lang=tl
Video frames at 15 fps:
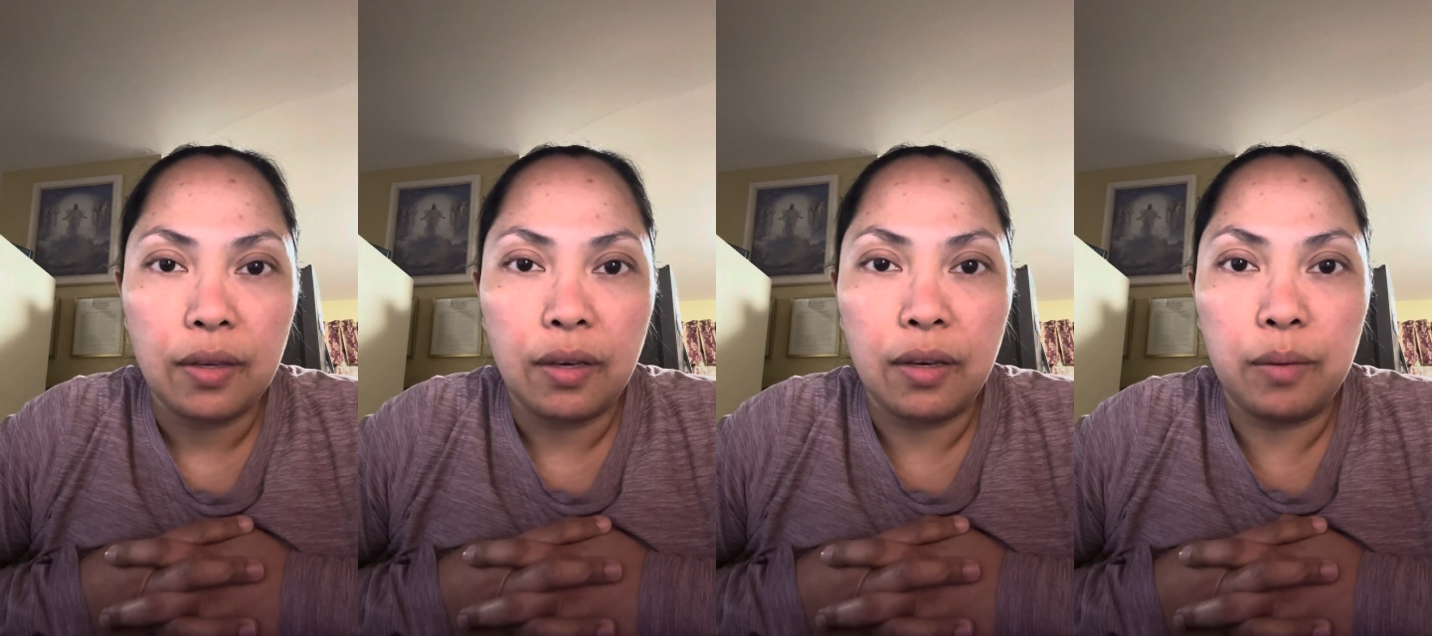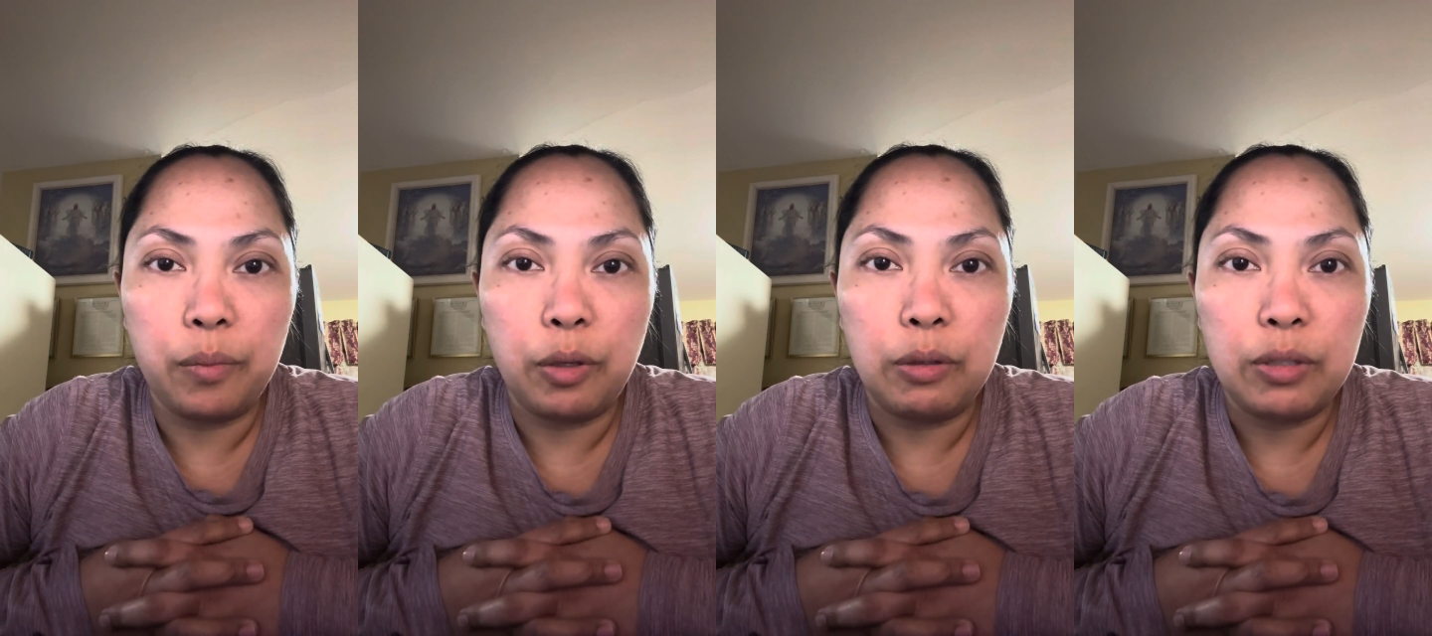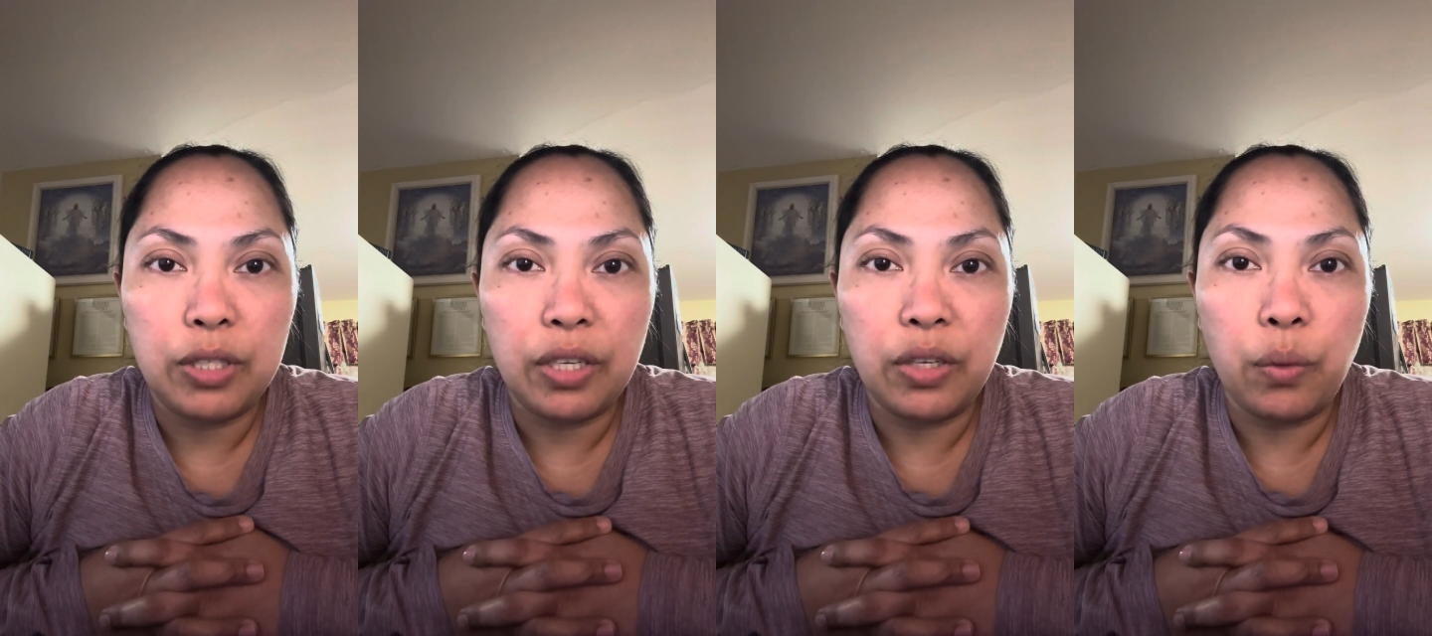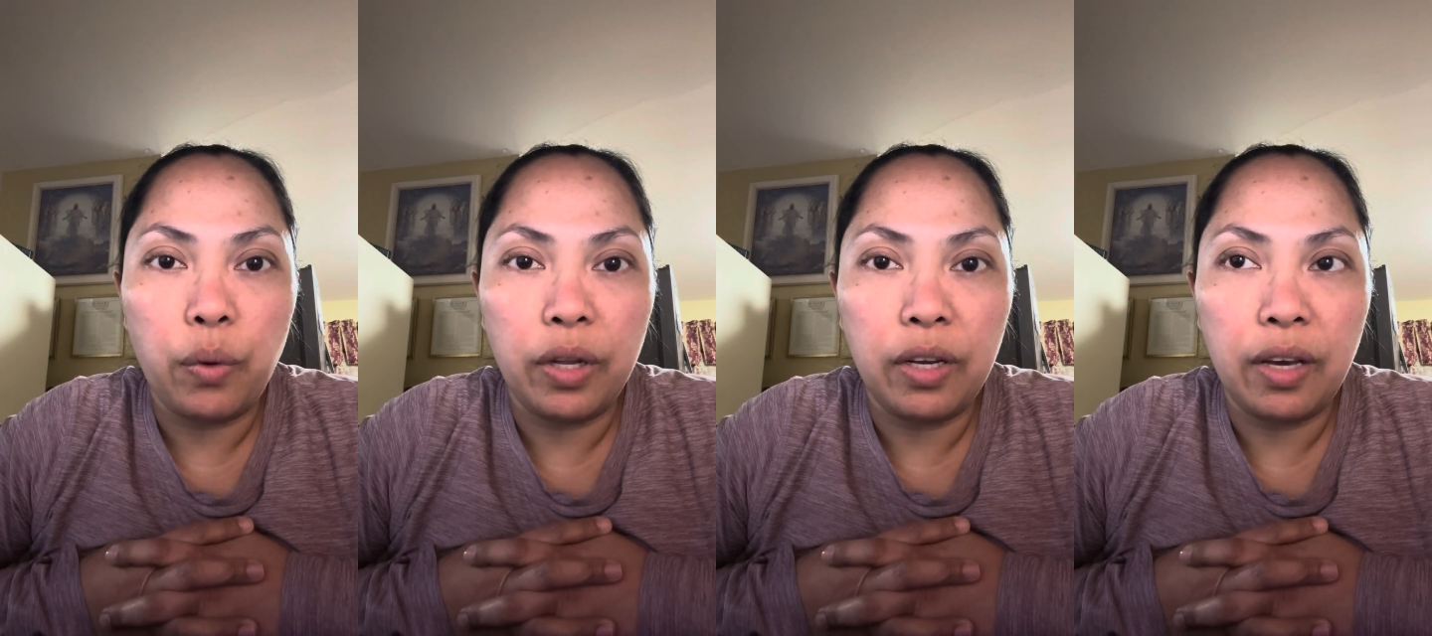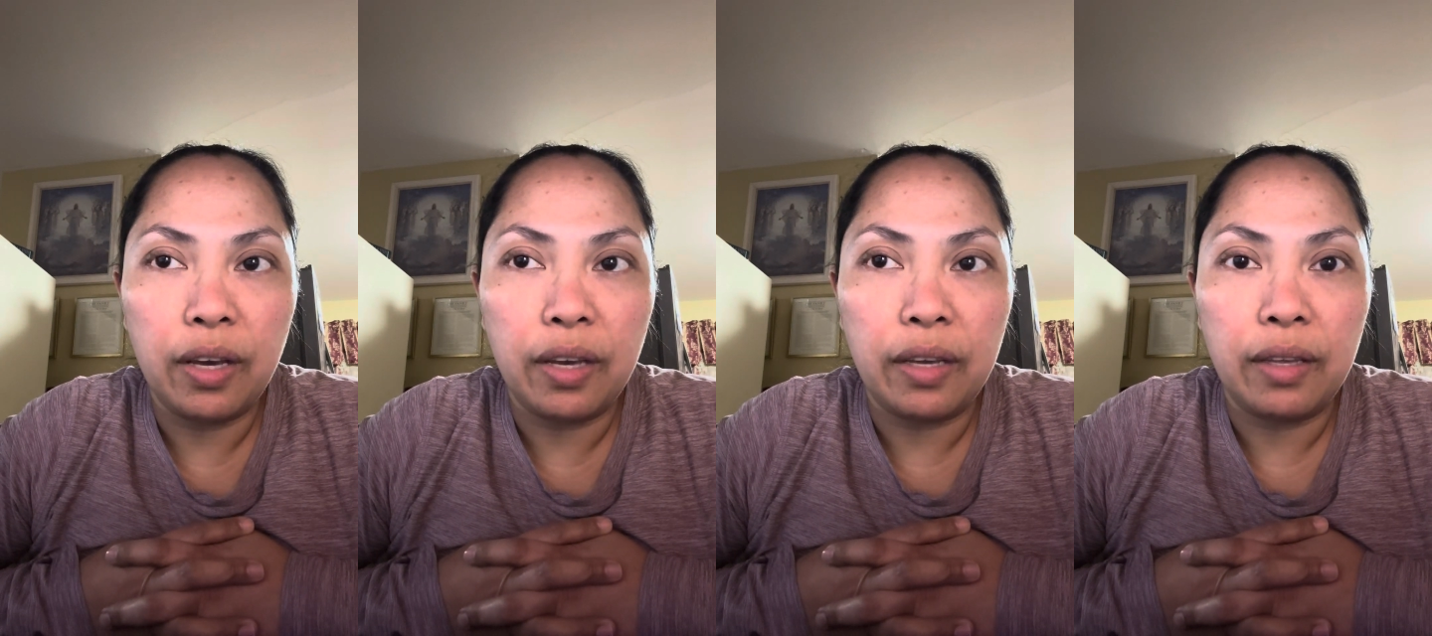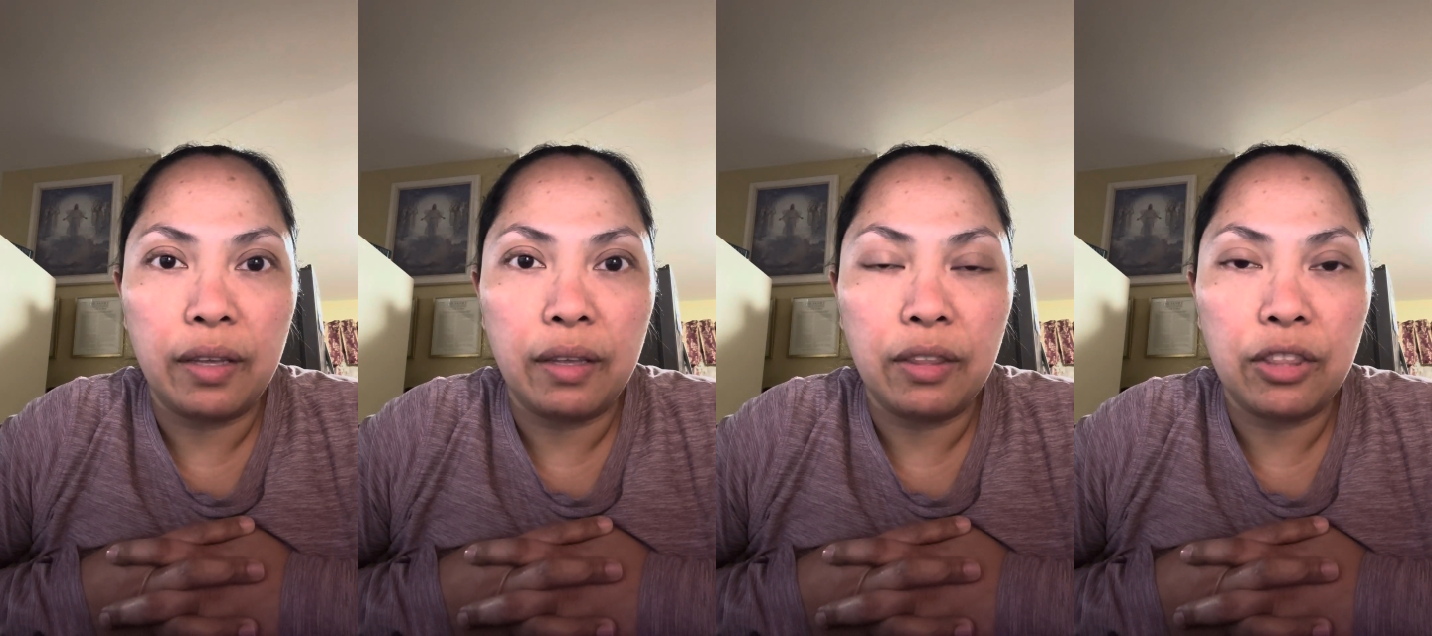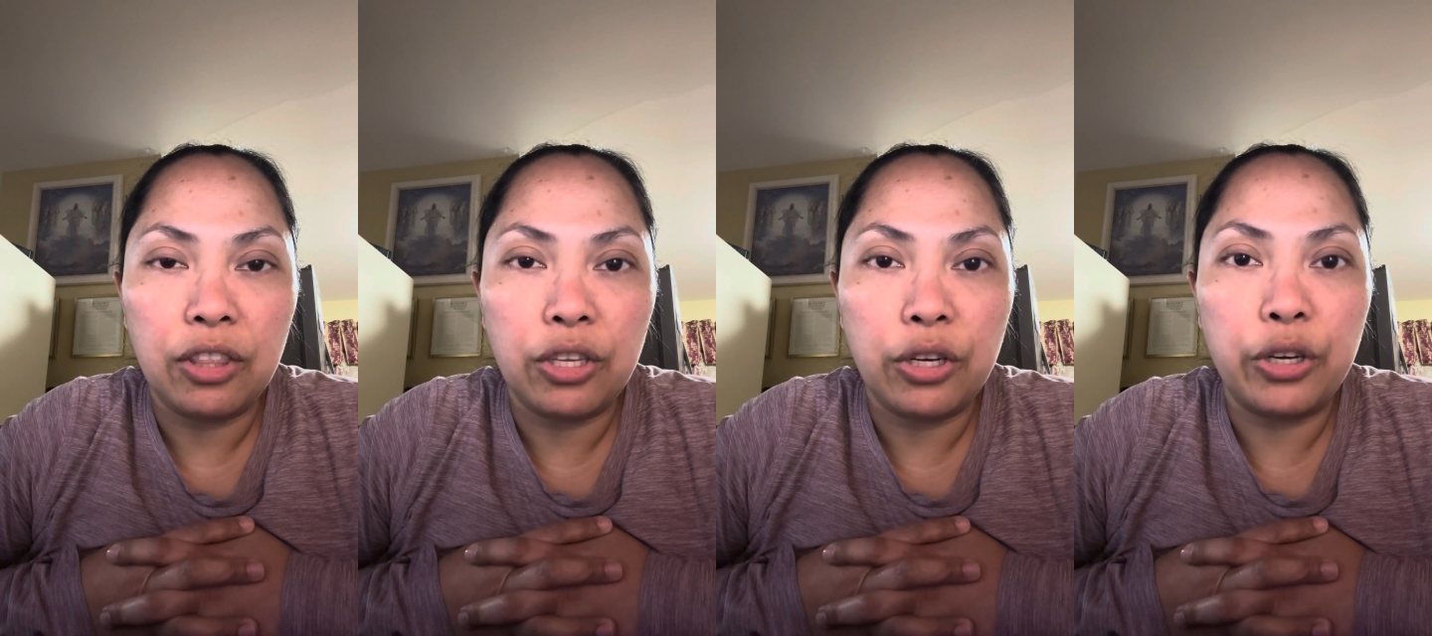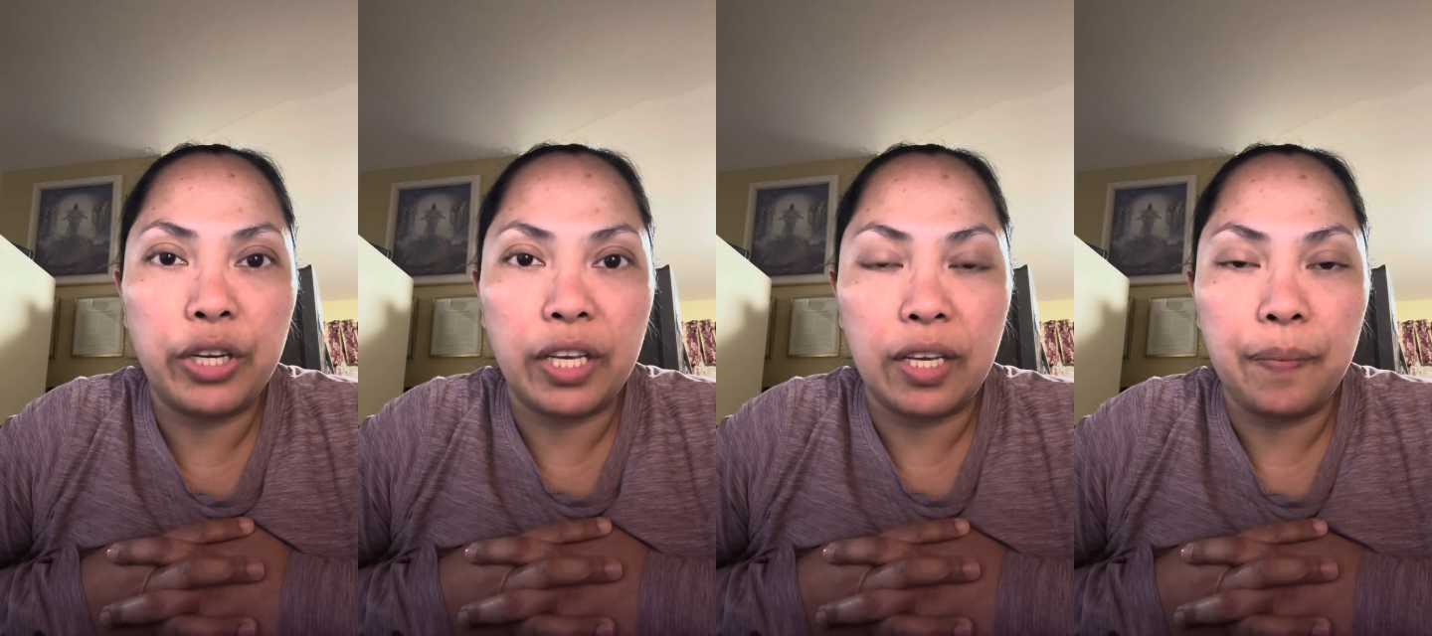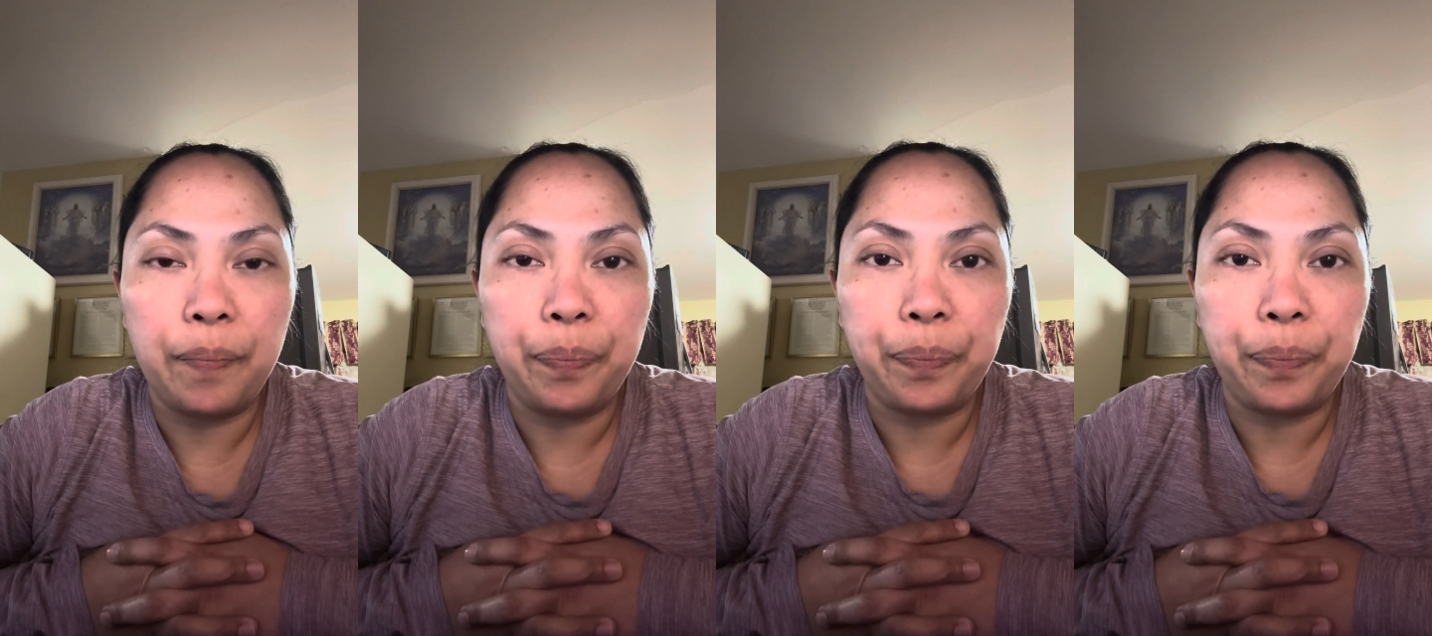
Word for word: um using the 1I30